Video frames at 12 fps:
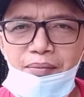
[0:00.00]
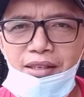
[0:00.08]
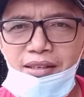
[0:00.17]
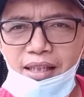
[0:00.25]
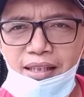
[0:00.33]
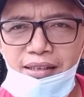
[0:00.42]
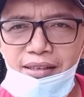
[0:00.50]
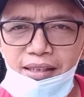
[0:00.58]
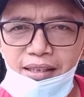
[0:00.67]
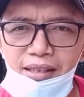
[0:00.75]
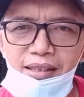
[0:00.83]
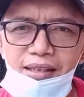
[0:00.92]
Mas Aris
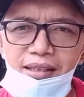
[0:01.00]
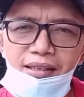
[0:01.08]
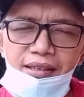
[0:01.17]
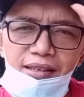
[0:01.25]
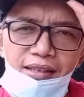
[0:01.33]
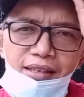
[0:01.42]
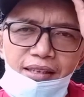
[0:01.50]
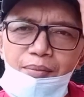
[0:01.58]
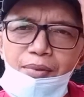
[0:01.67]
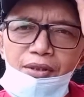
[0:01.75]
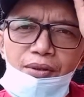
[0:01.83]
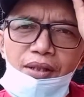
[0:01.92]
Channel, kita
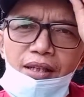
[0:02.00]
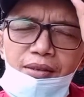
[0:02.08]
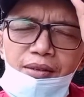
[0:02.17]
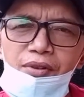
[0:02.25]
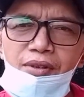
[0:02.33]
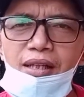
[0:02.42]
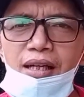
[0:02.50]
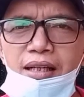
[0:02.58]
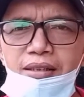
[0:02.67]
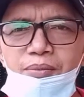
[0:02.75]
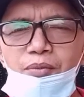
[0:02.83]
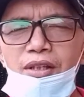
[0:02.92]
berdoa semoga
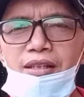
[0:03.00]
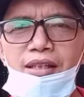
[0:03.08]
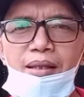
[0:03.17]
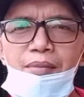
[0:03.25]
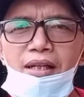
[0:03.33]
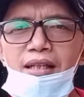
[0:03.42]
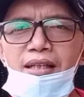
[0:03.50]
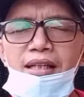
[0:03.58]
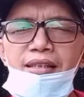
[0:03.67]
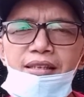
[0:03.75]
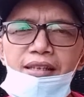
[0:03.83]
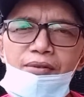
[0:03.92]
semua dalam
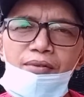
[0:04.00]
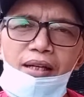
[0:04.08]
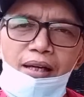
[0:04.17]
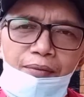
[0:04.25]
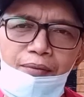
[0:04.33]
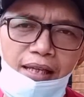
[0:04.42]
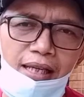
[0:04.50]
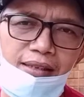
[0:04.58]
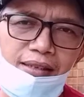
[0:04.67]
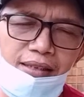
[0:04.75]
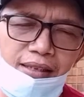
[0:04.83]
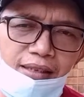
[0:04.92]
keadaan sehat walafiat,
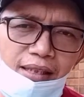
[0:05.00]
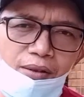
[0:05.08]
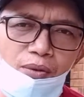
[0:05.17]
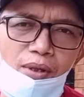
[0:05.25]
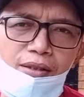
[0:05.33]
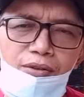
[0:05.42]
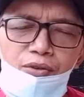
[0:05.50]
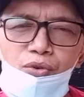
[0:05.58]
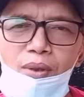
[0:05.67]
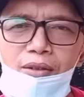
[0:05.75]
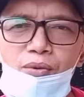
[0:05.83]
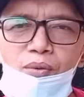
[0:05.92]
tidak kurang
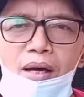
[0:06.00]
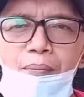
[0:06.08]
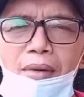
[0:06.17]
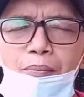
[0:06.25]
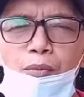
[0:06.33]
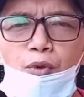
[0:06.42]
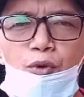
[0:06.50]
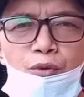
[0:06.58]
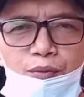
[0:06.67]
suatu apapun.